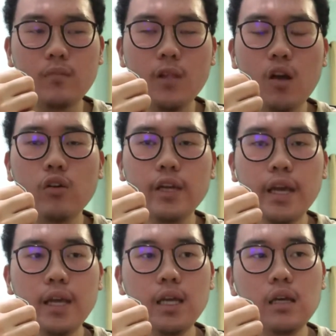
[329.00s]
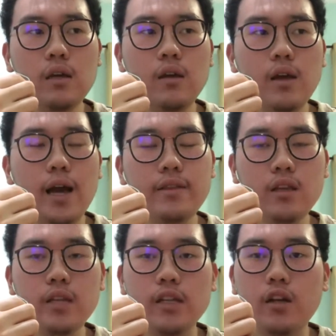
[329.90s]
Oke. Okay. I
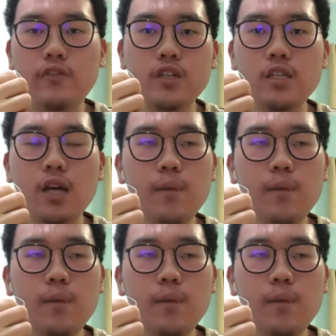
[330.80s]
think that covers it